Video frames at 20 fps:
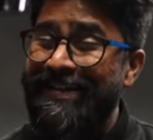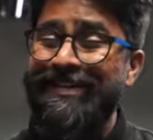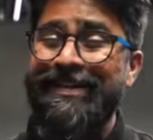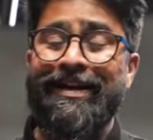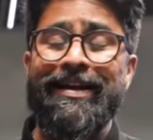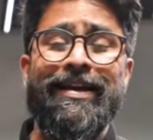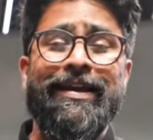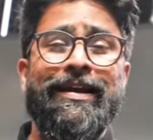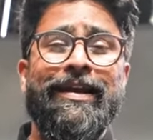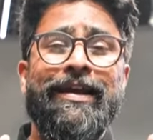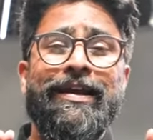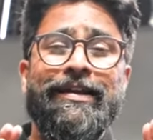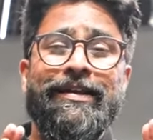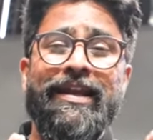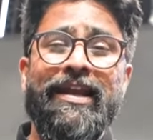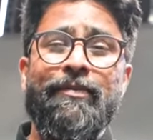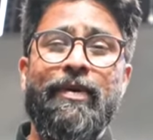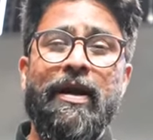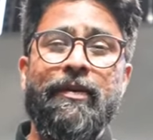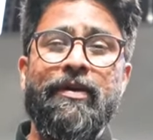की तरह
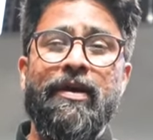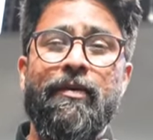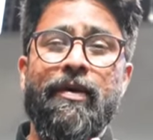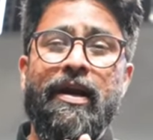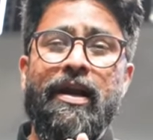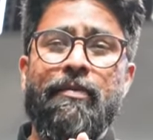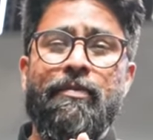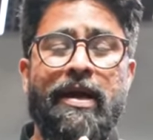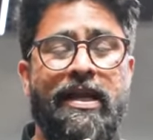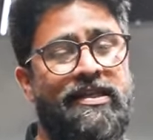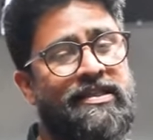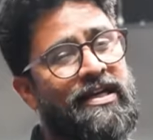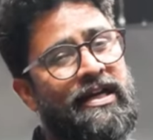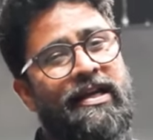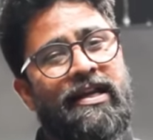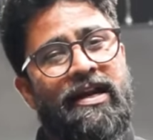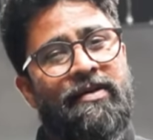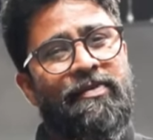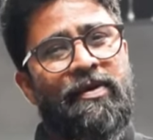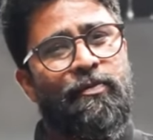ये बार में हमारा महिंद्रा
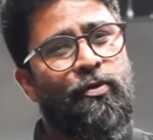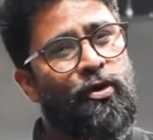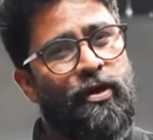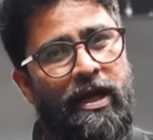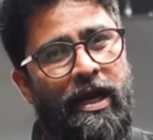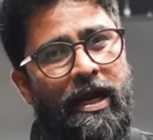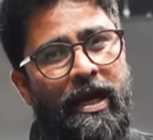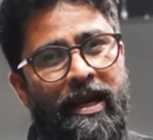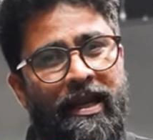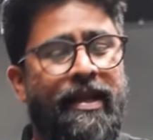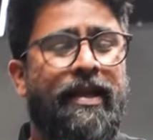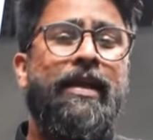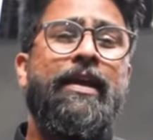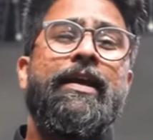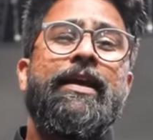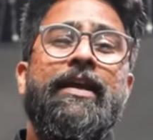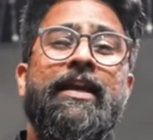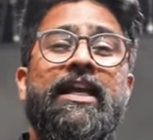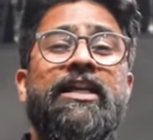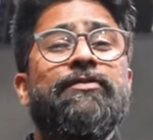के नाम पे बुक रहा है
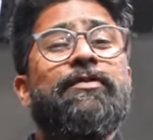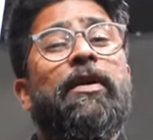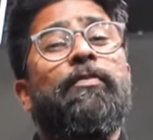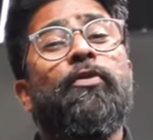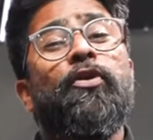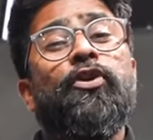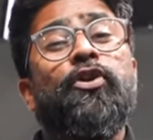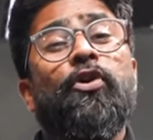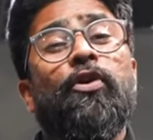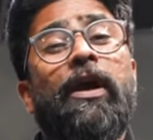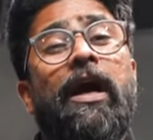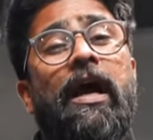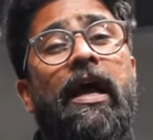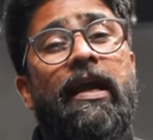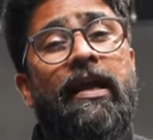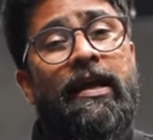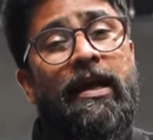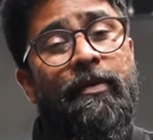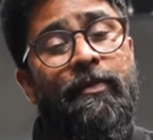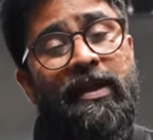इस बार बुक क्यों रहा
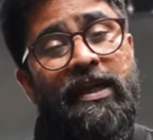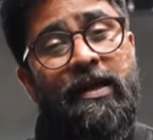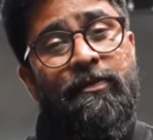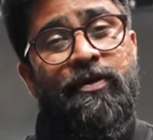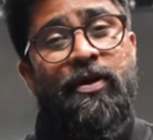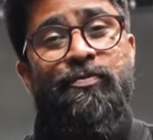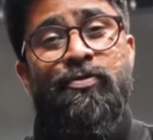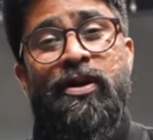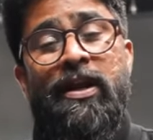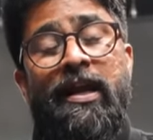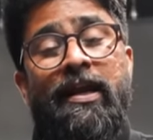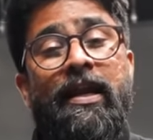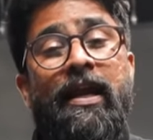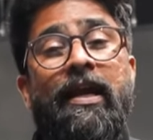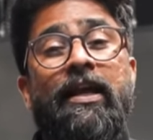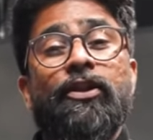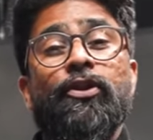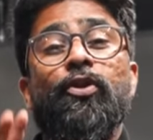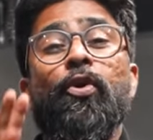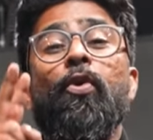है हमें केपटाउन बुलाया गया
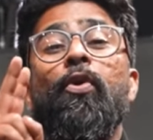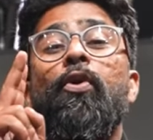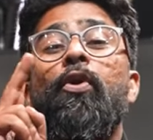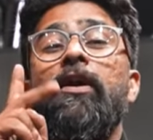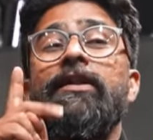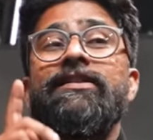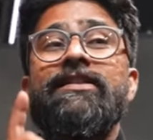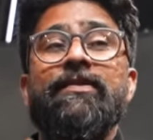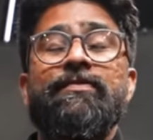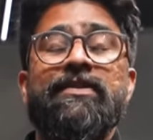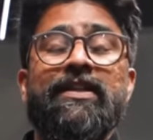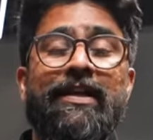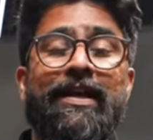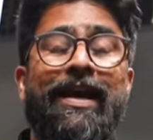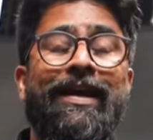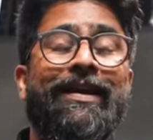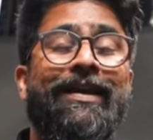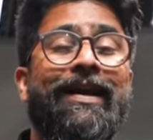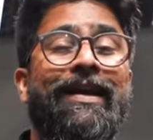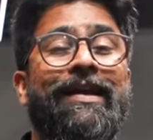है दो कॉन्सेप्ट
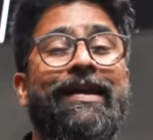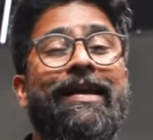दिखाए गए